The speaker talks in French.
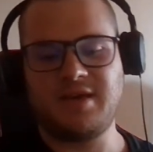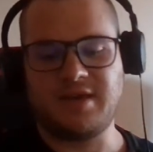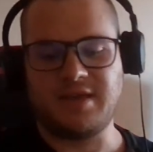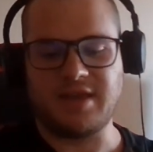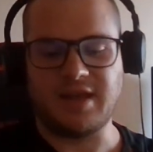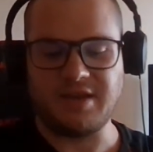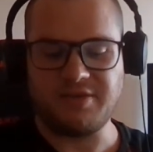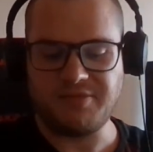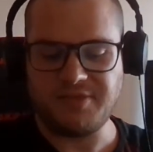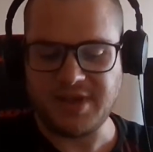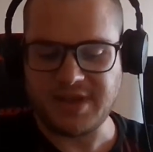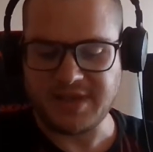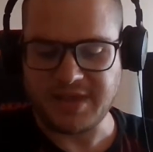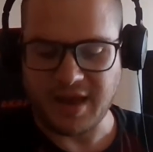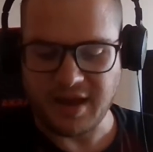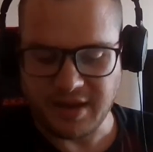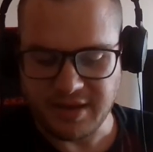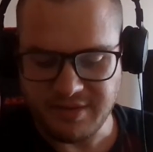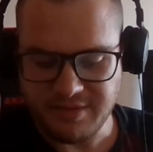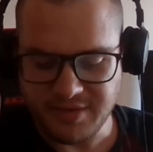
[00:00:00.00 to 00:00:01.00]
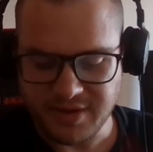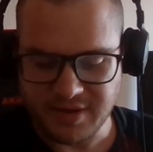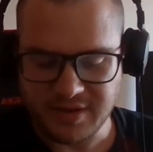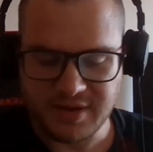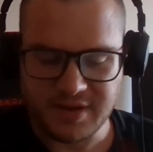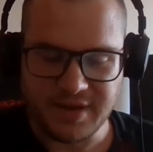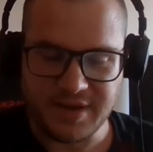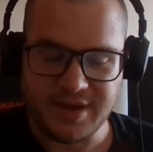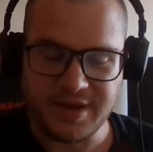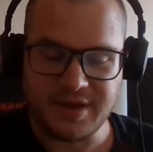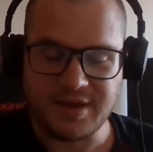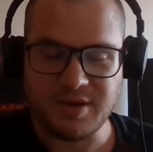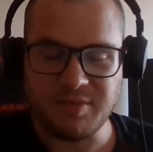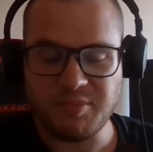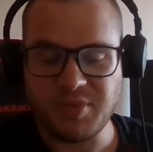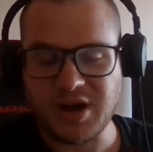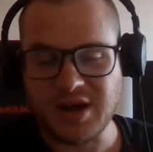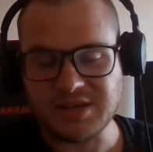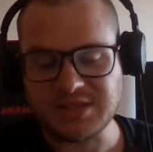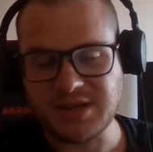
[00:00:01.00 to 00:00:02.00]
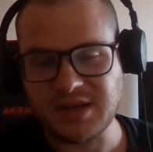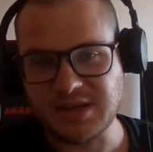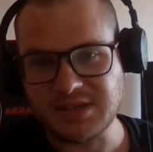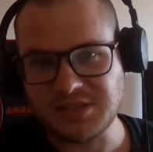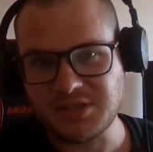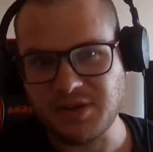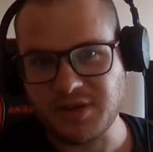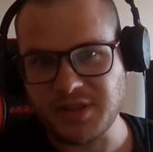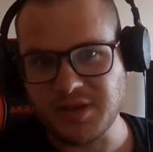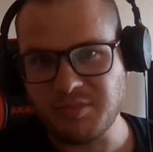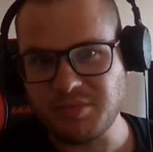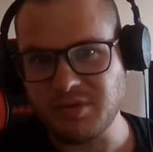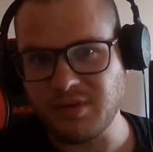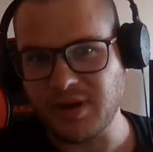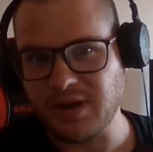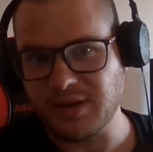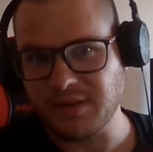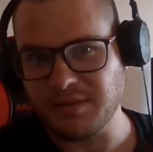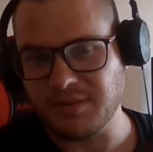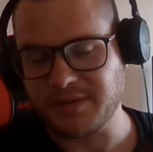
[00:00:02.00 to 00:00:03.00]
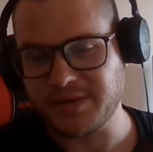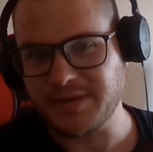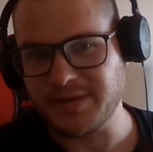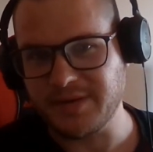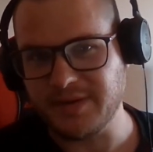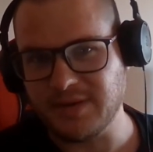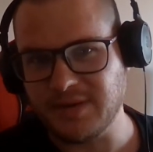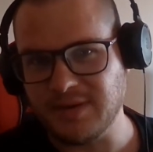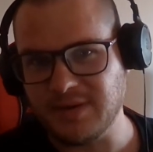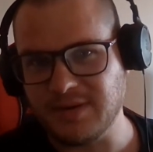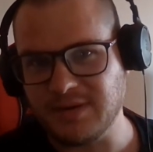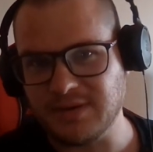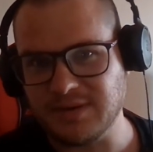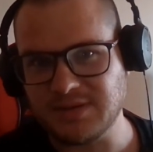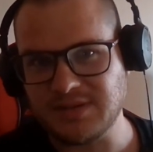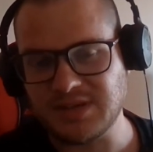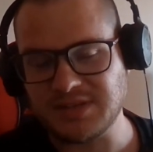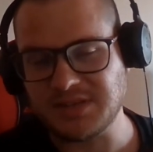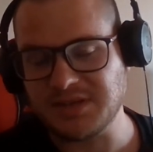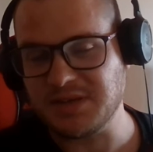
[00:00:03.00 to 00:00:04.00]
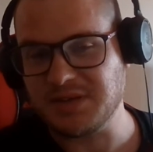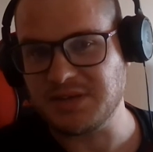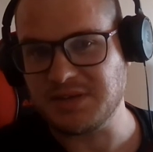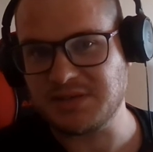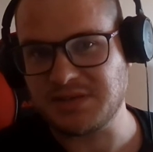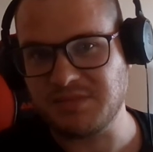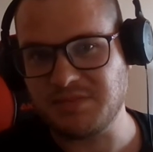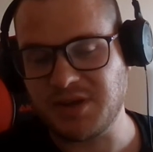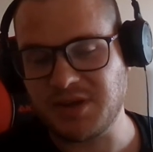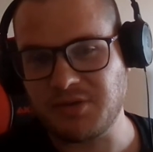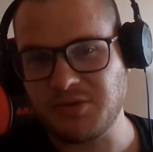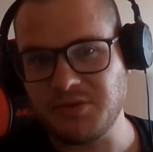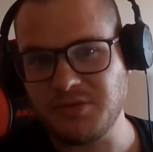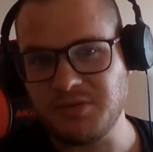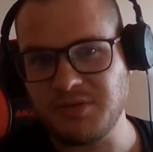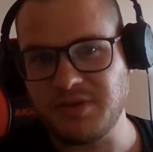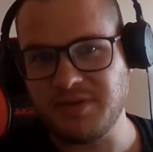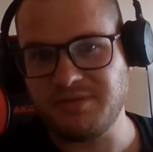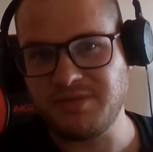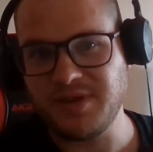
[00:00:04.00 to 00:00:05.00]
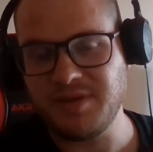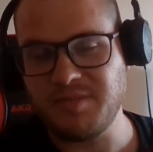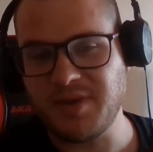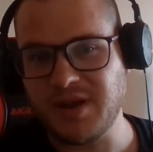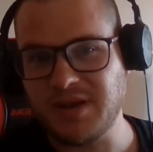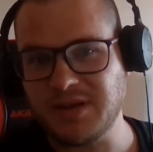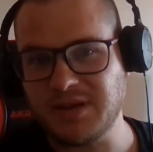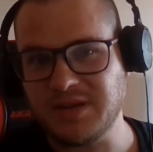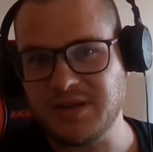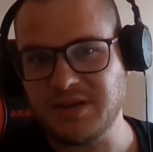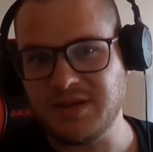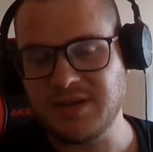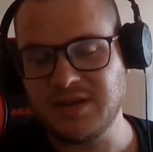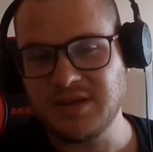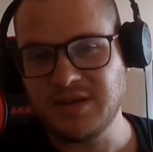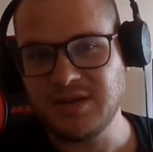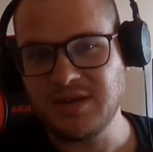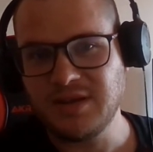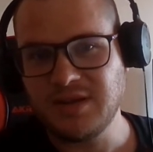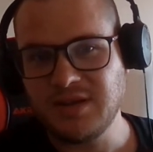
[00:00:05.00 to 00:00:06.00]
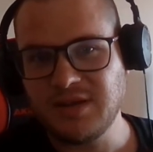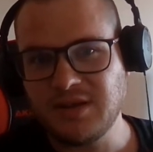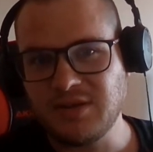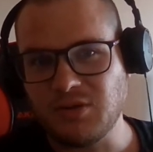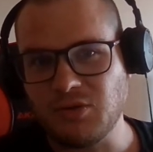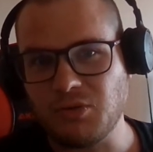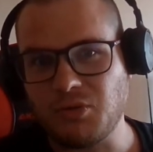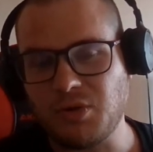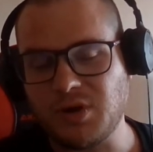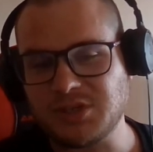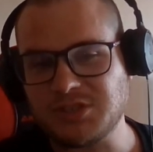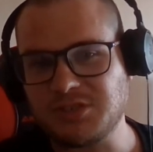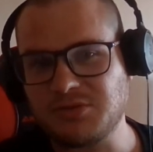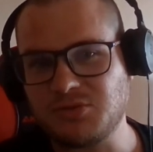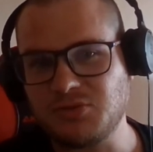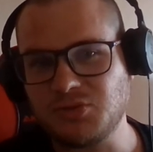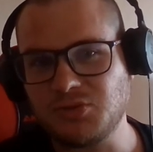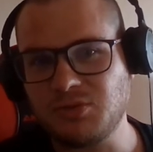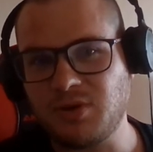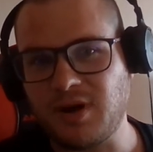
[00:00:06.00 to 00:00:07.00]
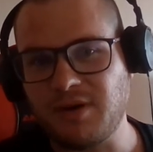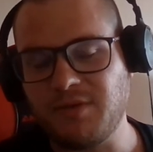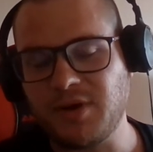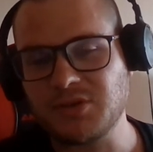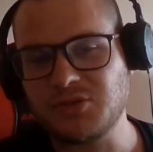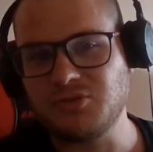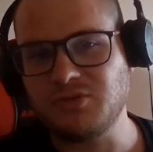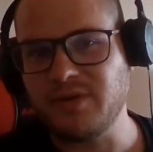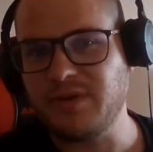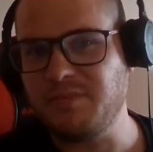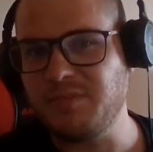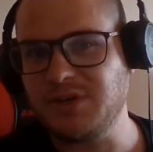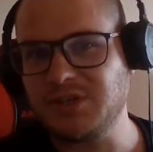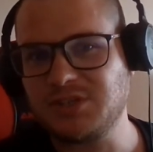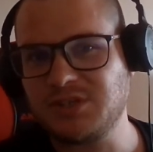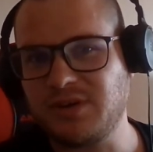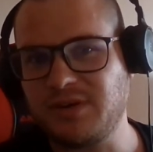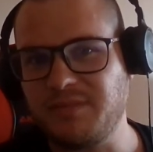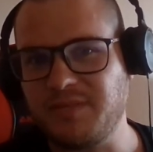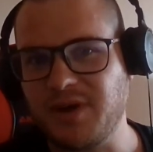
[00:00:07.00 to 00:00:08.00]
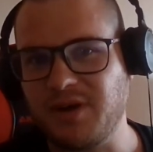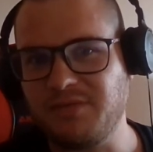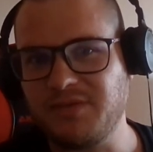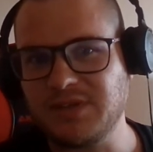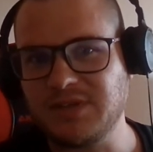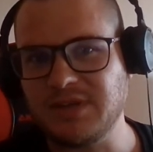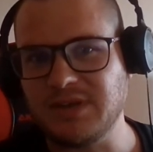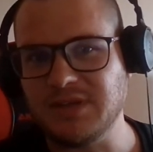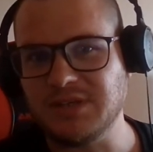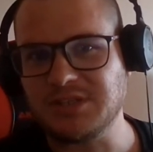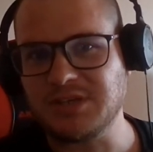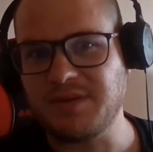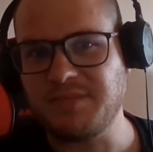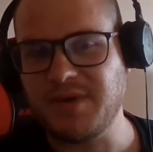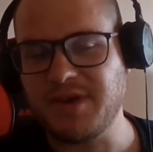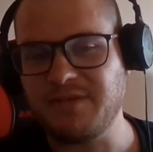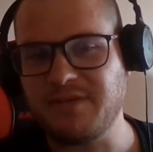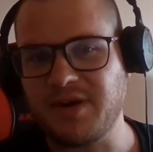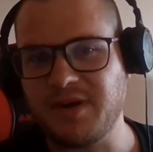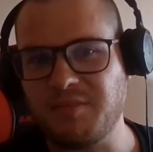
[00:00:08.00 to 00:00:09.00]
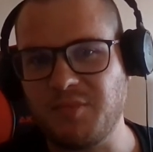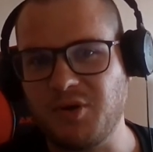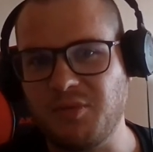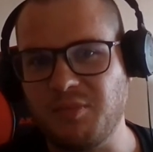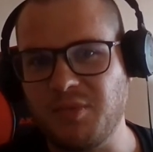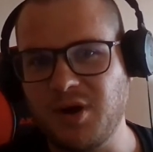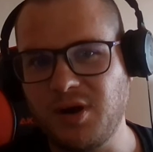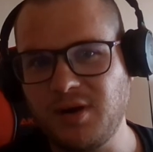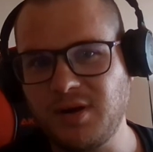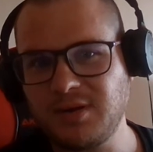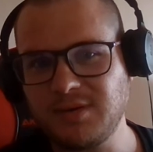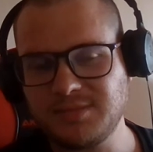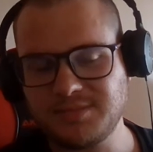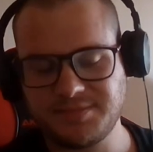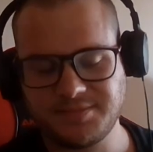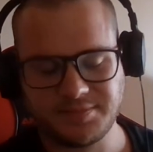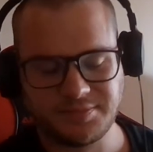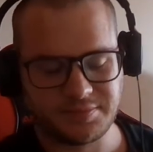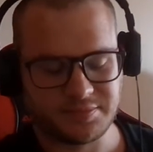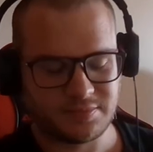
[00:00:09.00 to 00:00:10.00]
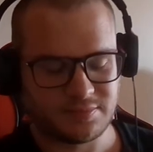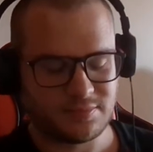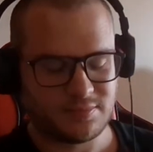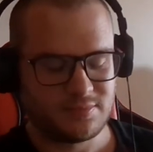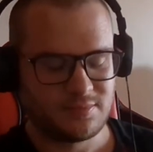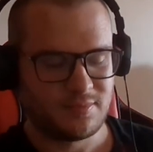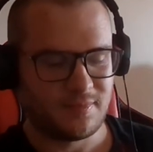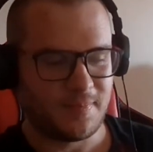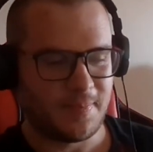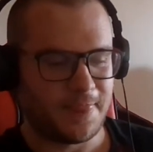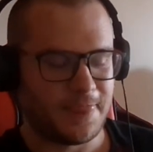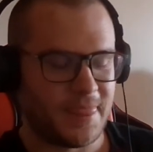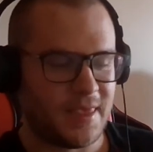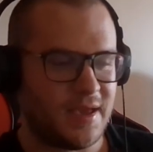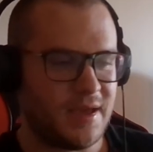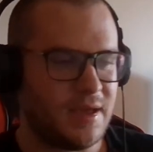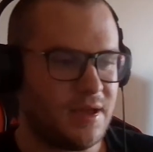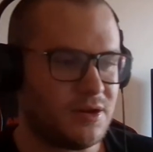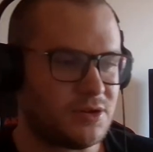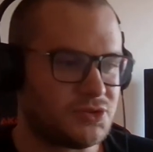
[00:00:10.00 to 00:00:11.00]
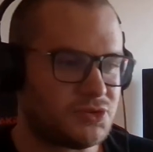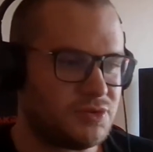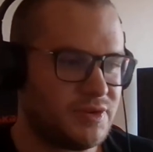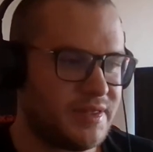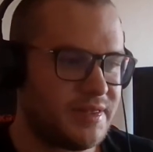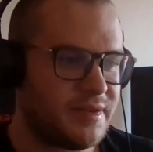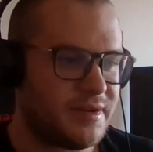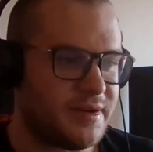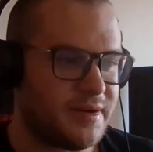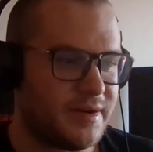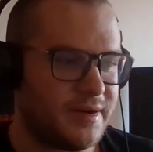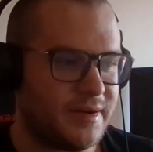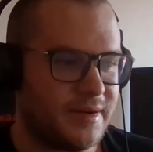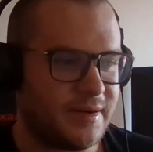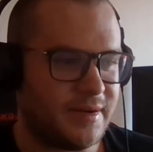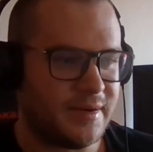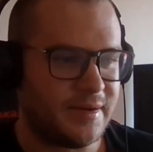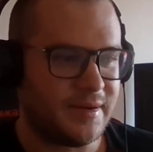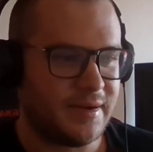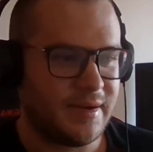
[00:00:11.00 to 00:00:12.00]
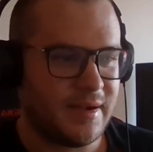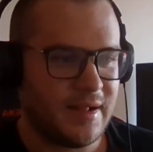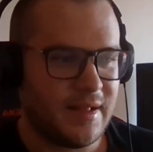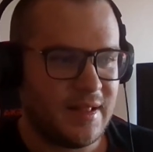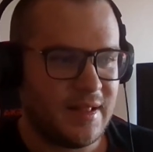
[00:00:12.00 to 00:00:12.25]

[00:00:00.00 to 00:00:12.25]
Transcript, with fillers: Il y a les flics qui arrivent et comme par hasard, Esther n'est plus là. Donc euh, ça c'est bien connu des films. Elle on croit toujours avoir tué le méchant, mais en fait il est jamais vraiment mort. Et ensuite, elle